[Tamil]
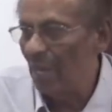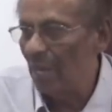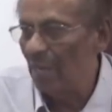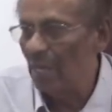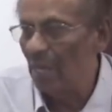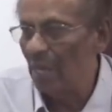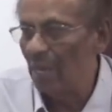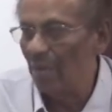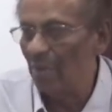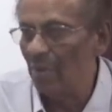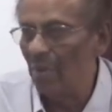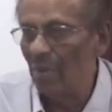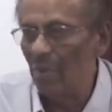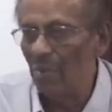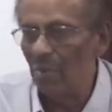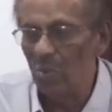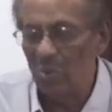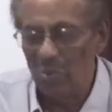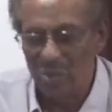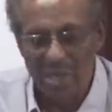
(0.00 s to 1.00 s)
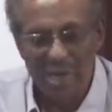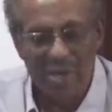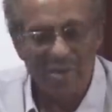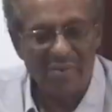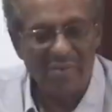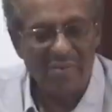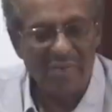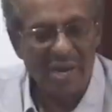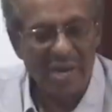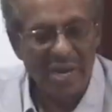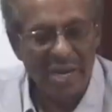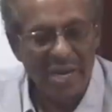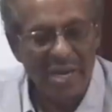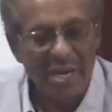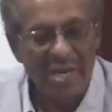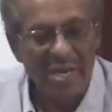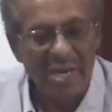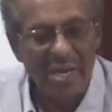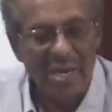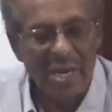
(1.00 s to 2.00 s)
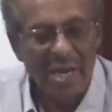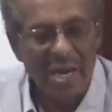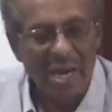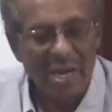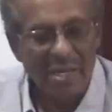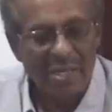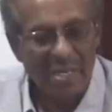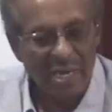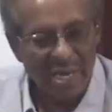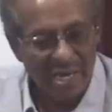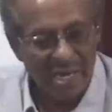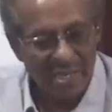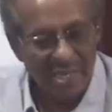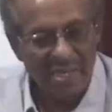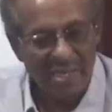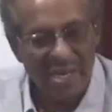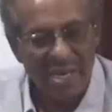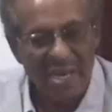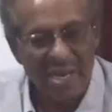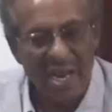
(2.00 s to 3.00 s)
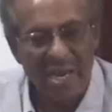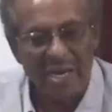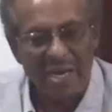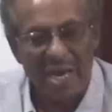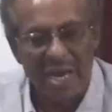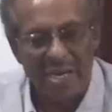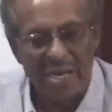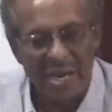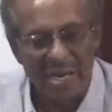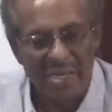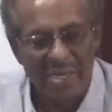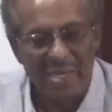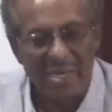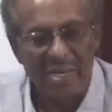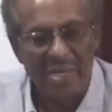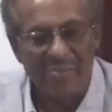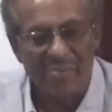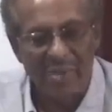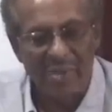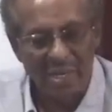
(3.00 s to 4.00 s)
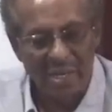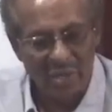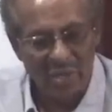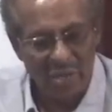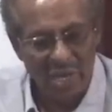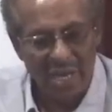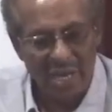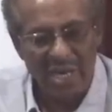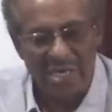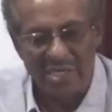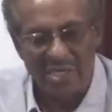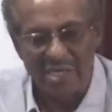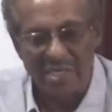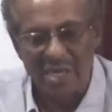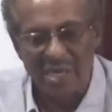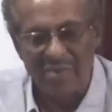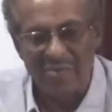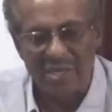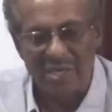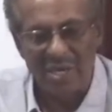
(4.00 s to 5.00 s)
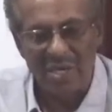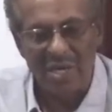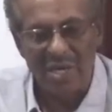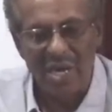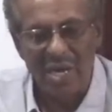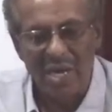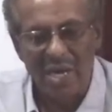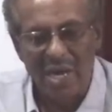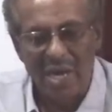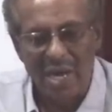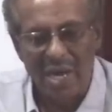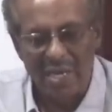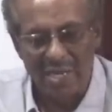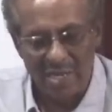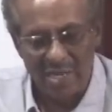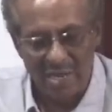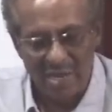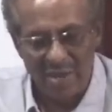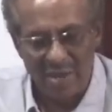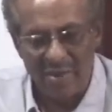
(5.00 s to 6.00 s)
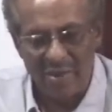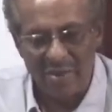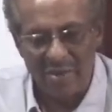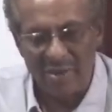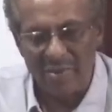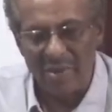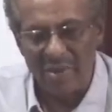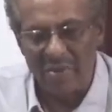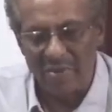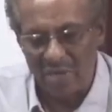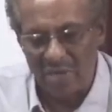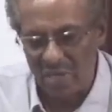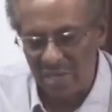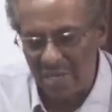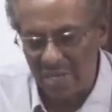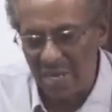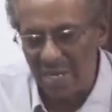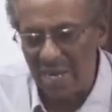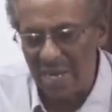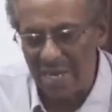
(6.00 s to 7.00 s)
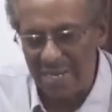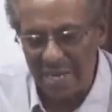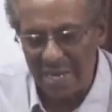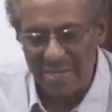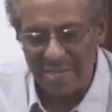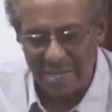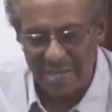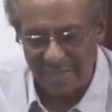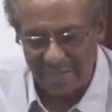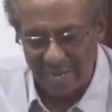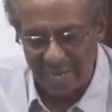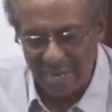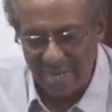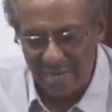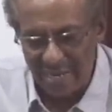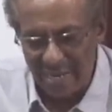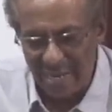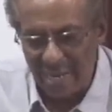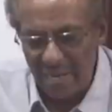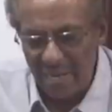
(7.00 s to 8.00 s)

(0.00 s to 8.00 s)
அது உரிய வகையில் அந்த கருதத்தை நாங்கள் ஆராய்ந்து எங்களுடைய கட்சி தலைவர்கள் அல்லது அவர்களை நான் ஆராய்ந்திருக்கிறேன்